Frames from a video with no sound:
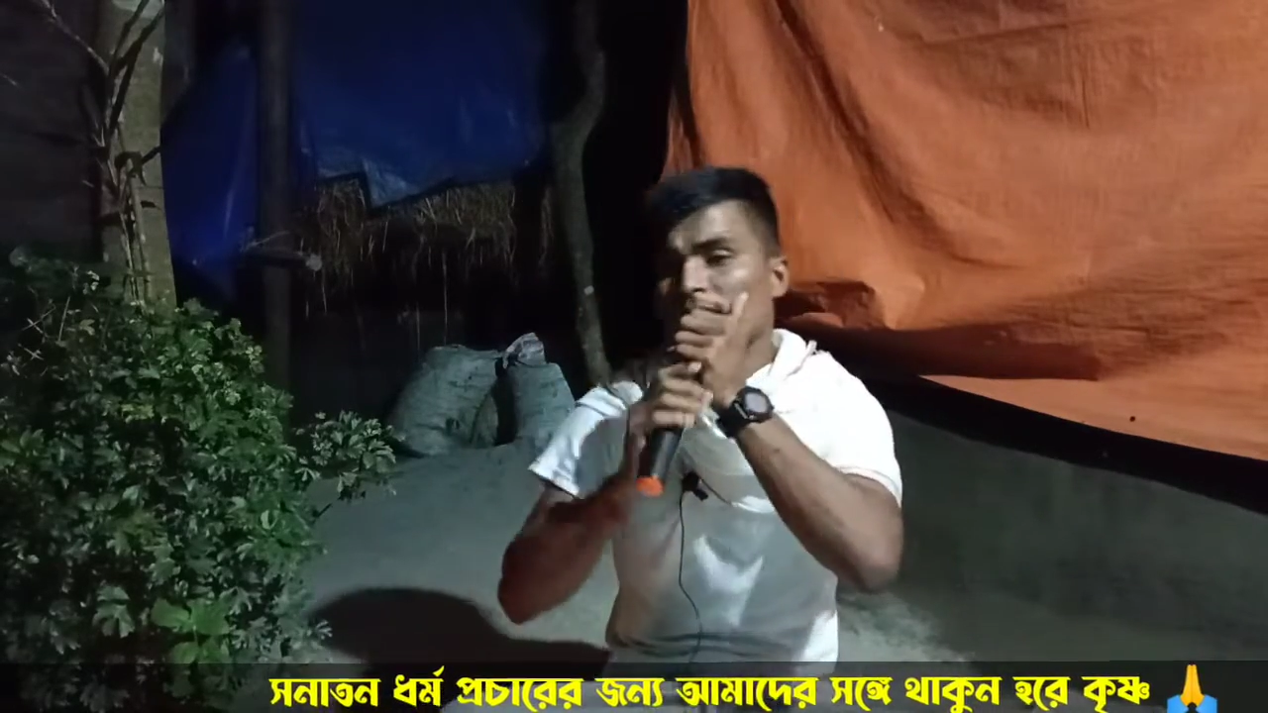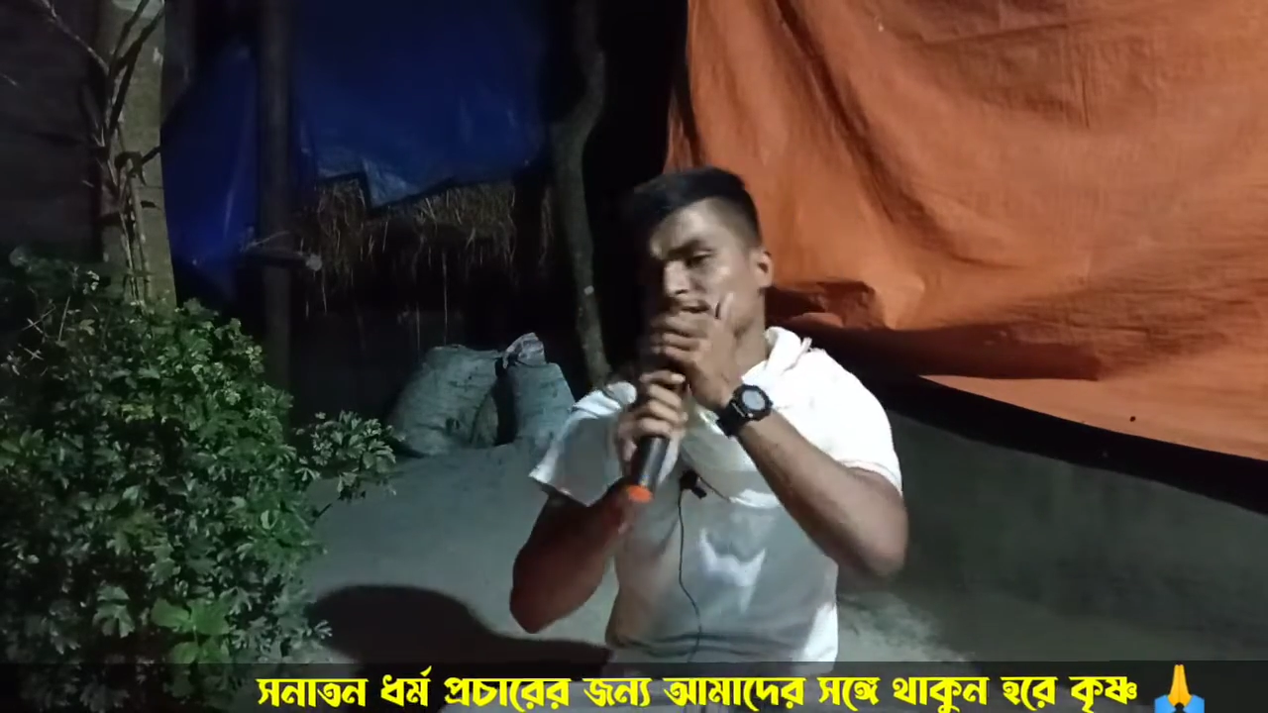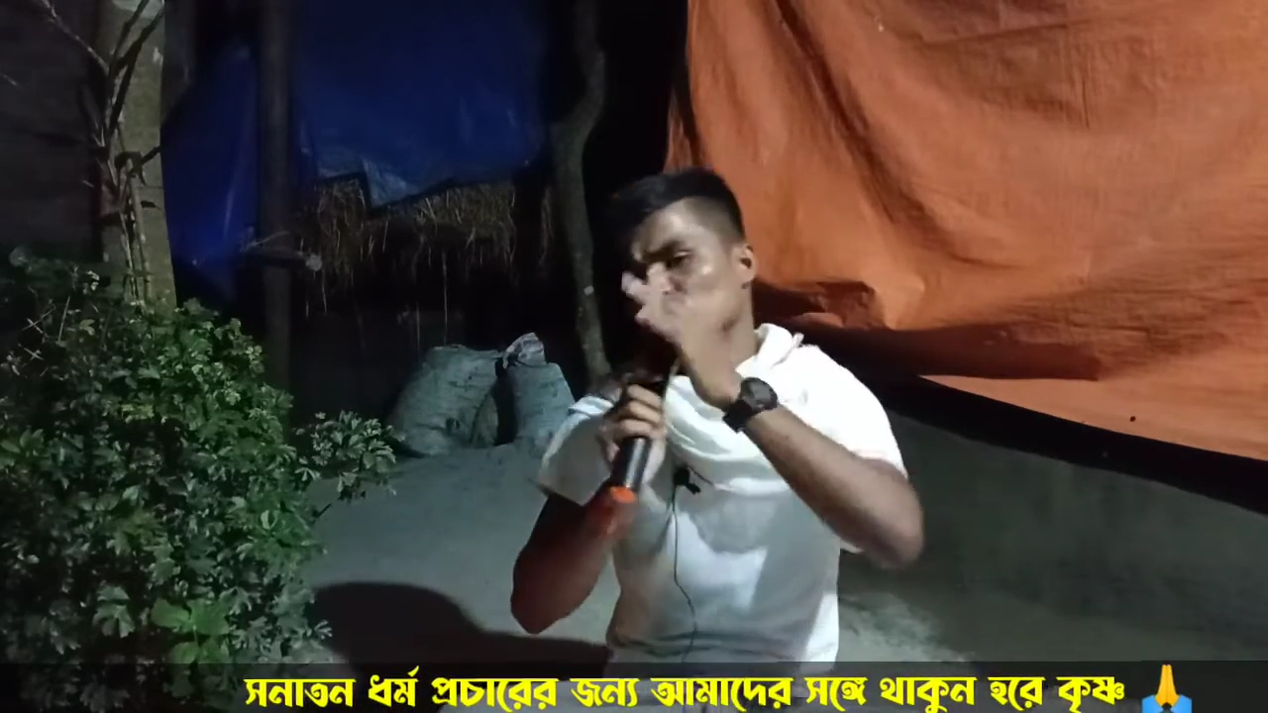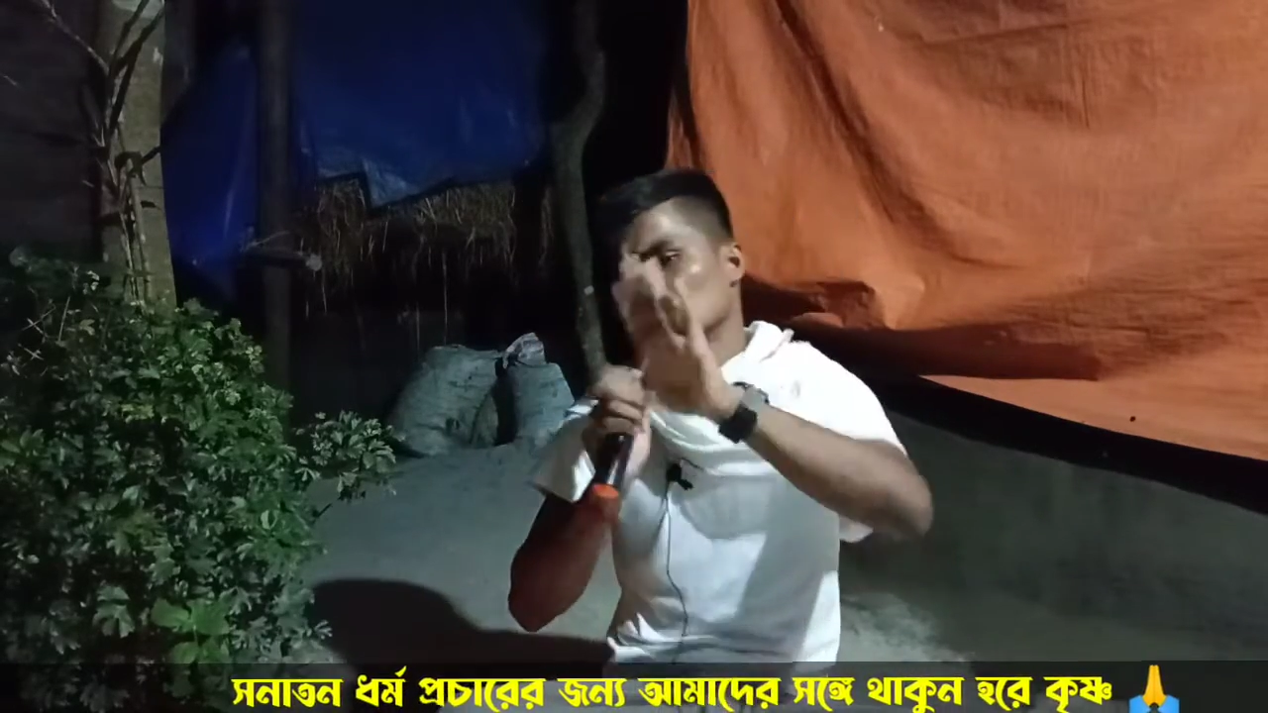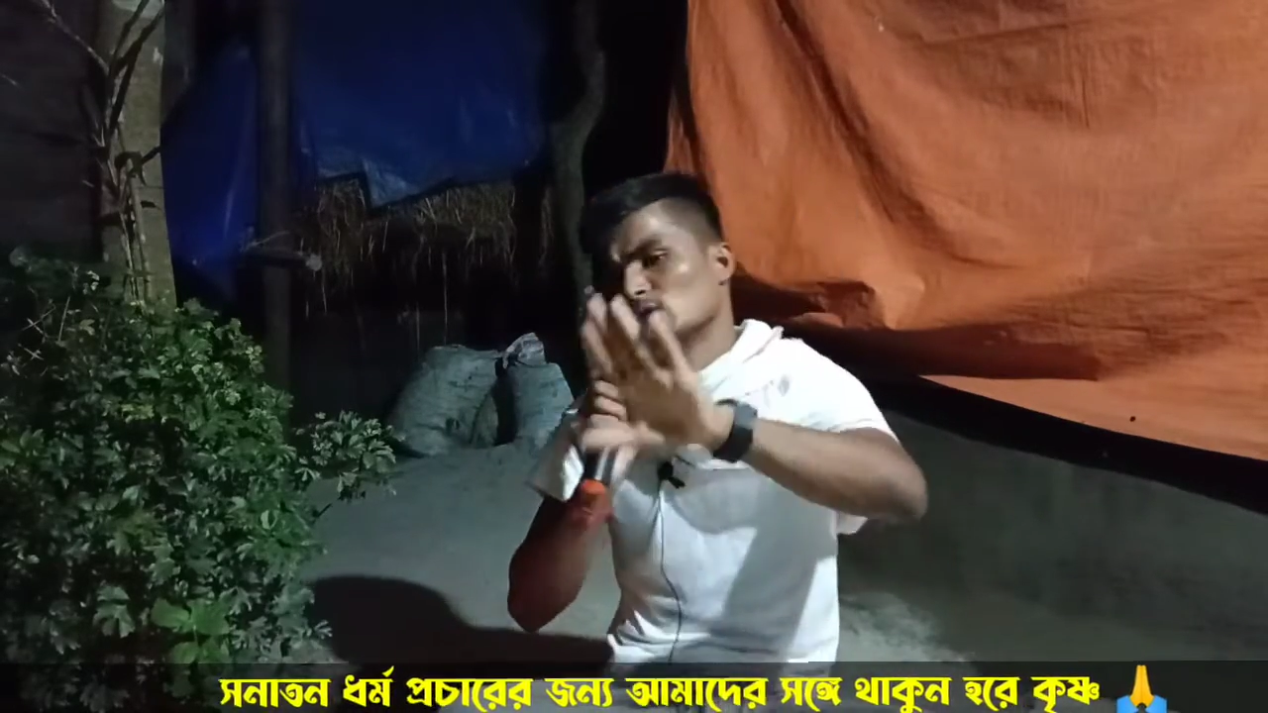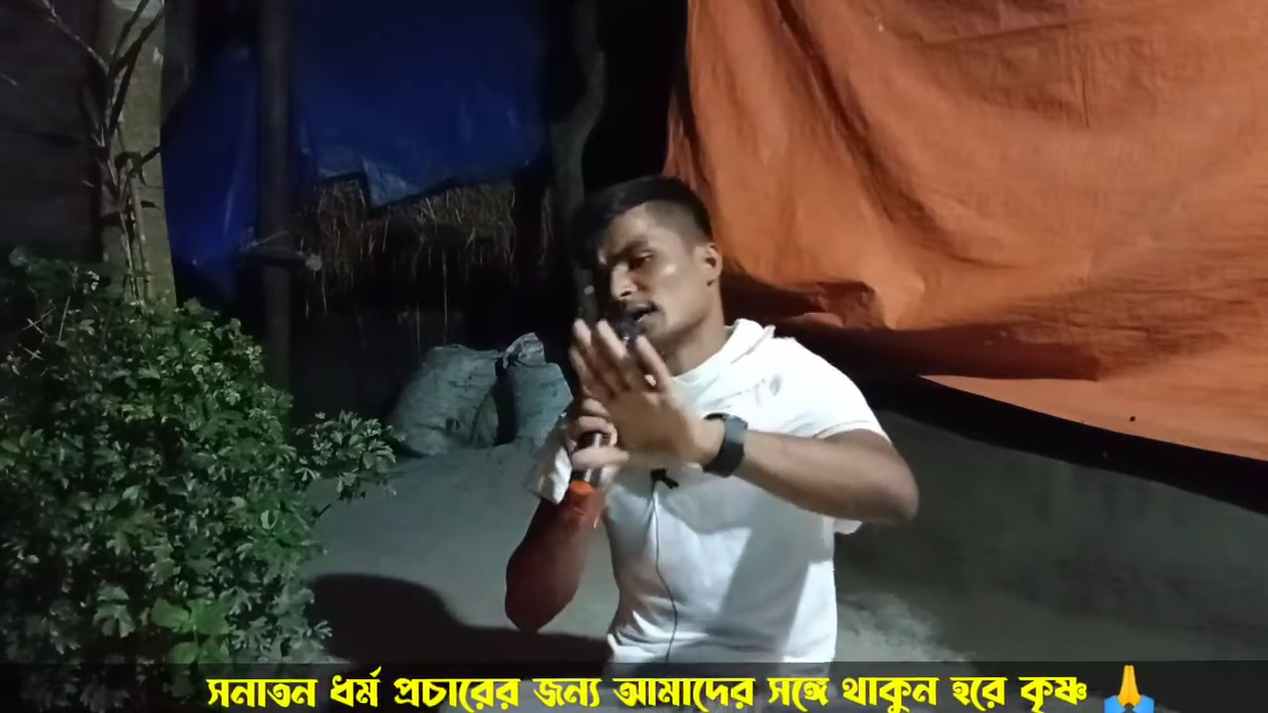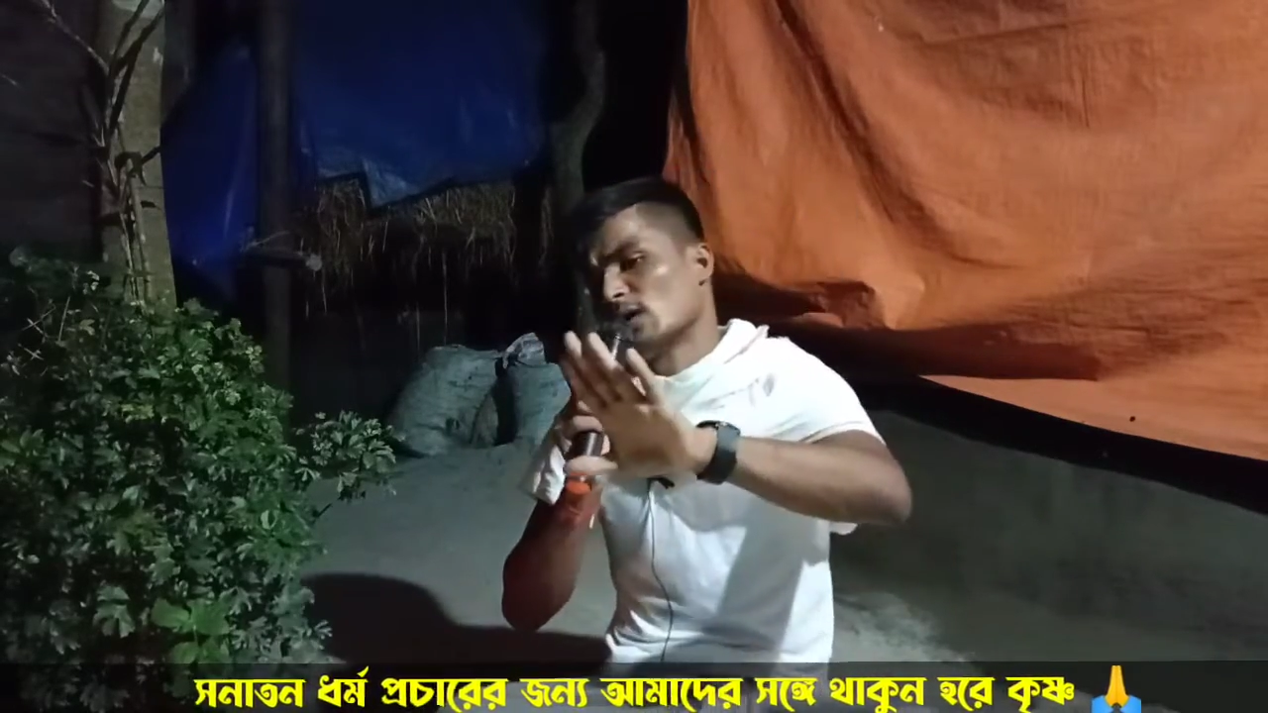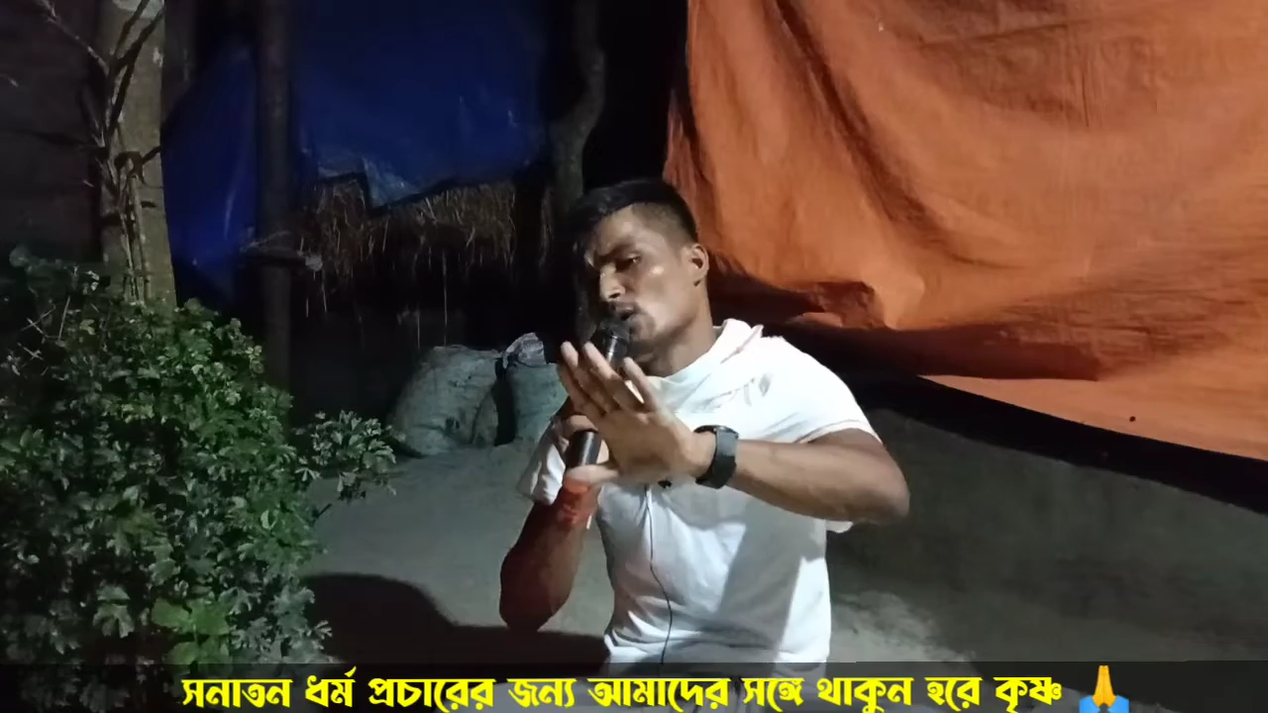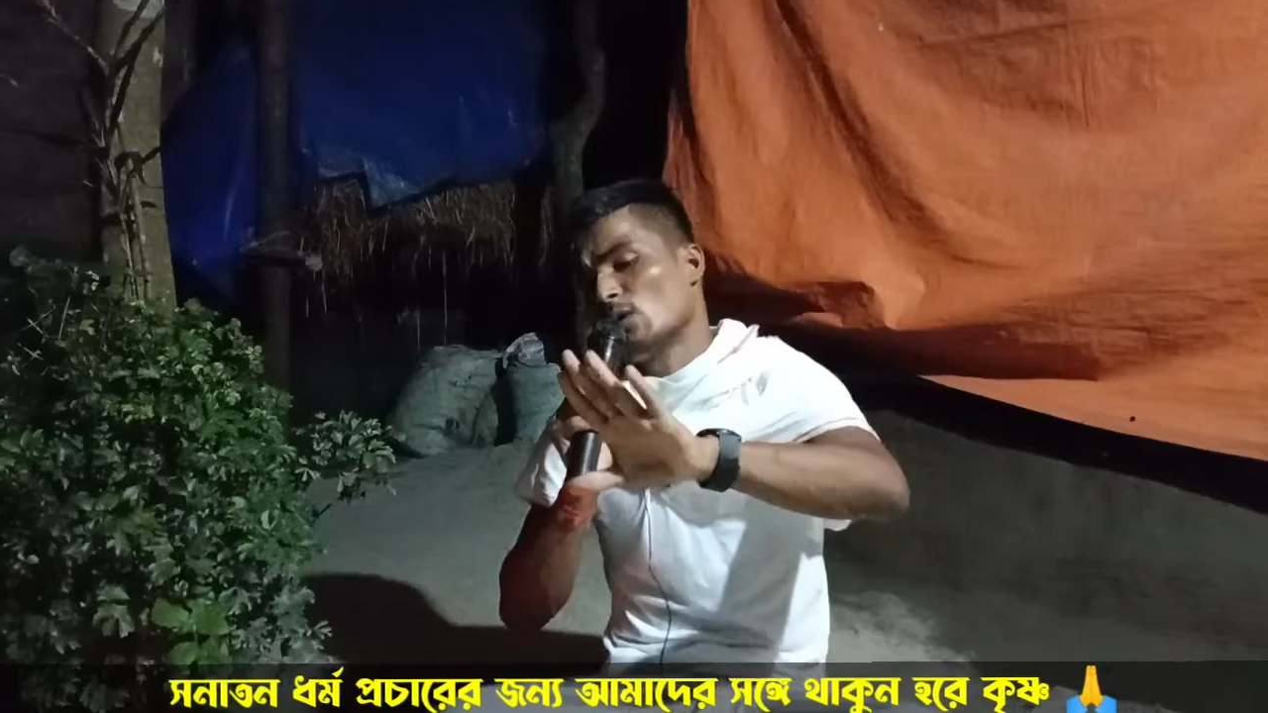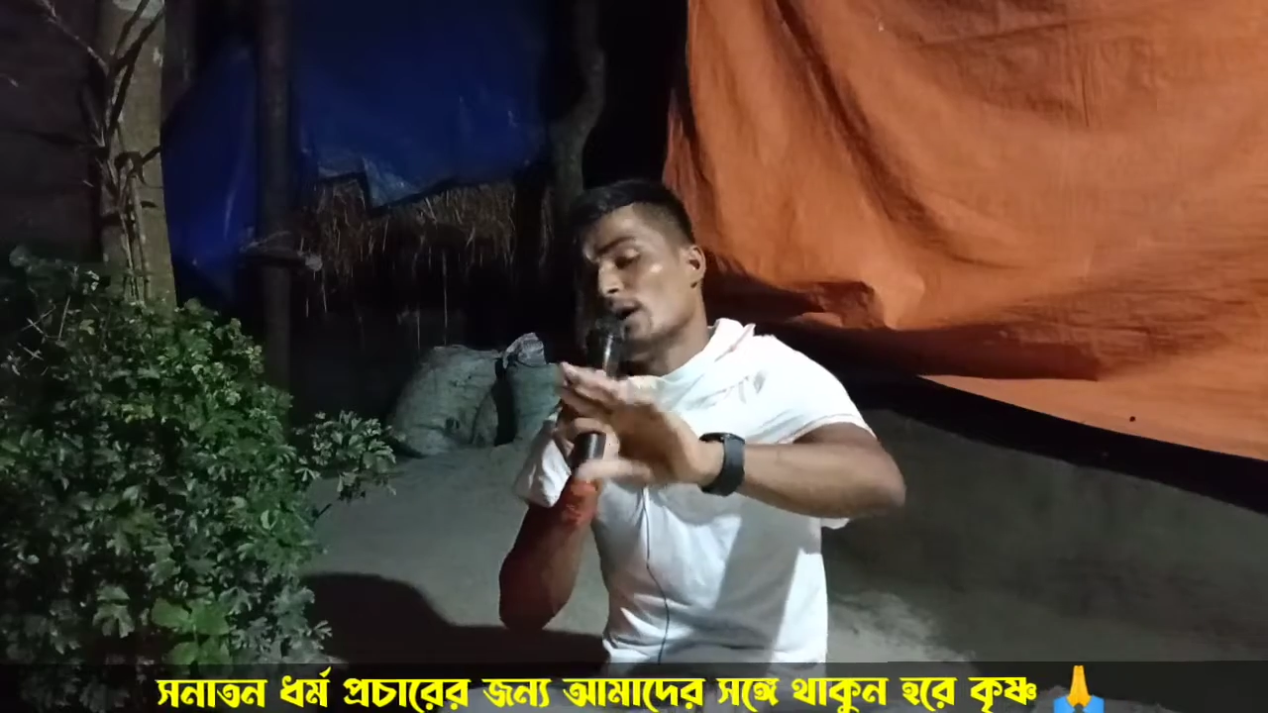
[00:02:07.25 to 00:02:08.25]
বললেন যে অর্জুন
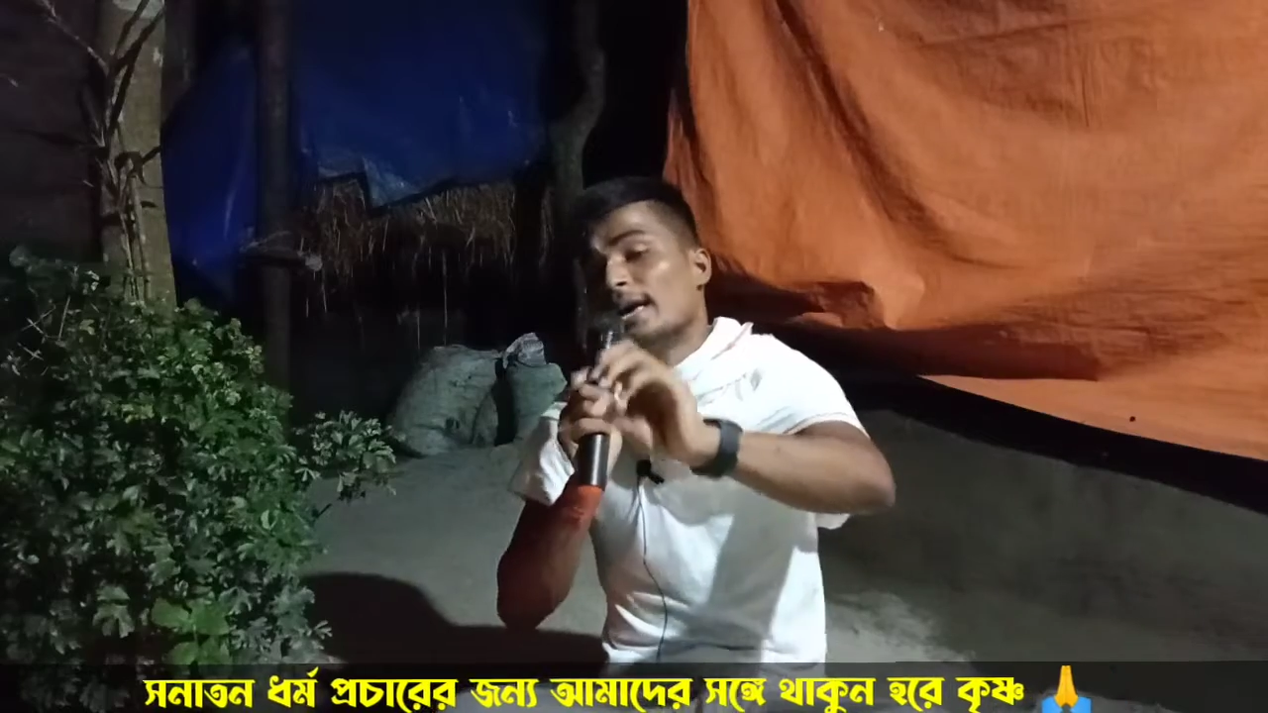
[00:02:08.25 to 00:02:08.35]
দেখো